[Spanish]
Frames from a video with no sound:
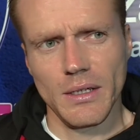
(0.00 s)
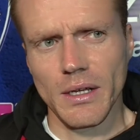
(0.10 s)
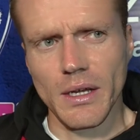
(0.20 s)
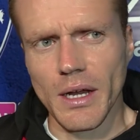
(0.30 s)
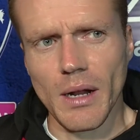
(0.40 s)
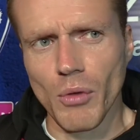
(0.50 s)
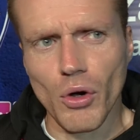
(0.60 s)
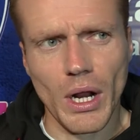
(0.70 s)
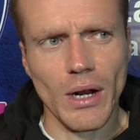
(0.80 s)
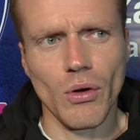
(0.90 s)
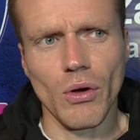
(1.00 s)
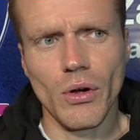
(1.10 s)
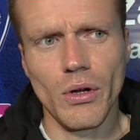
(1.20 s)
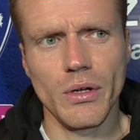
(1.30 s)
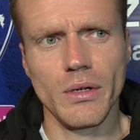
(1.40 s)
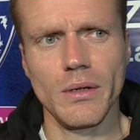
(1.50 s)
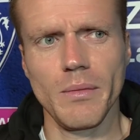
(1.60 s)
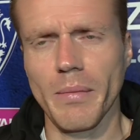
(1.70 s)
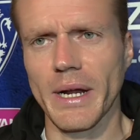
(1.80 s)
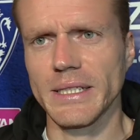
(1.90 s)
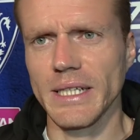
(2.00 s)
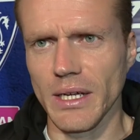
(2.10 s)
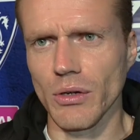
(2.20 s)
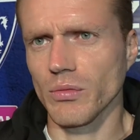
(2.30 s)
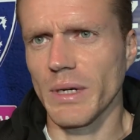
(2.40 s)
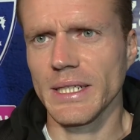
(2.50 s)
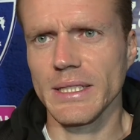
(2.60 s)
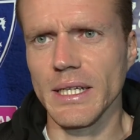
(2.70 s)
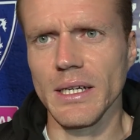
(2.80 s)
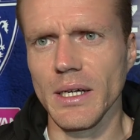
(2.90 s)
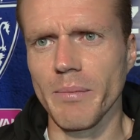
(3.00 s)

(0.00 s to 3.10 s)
eh, a lo mejor algo para exigirnos más y,